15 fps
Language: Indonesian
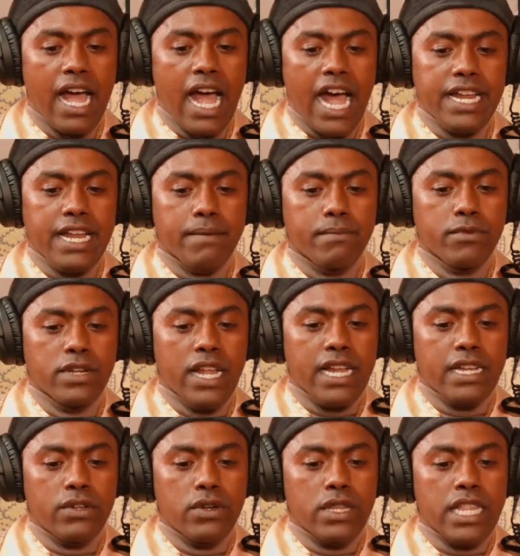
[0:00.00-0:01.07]
anak muda
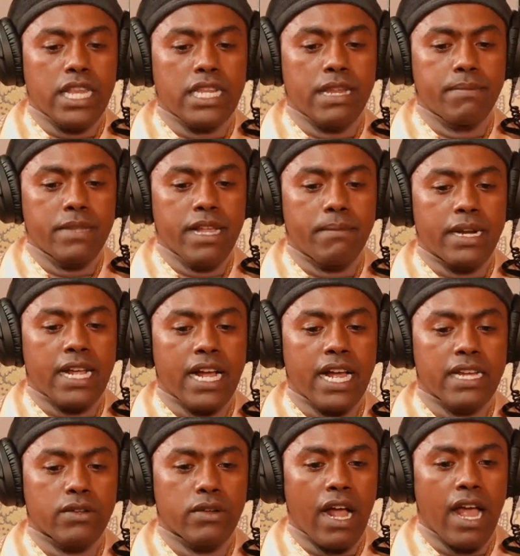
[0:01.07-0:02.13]
itu sistemnya mereka
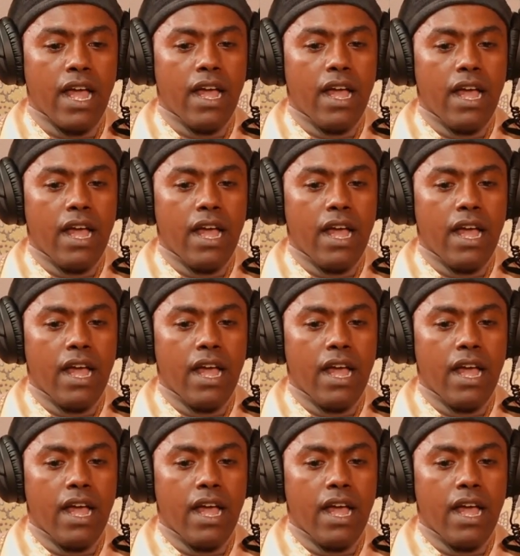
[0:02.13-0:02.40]
tuh kayak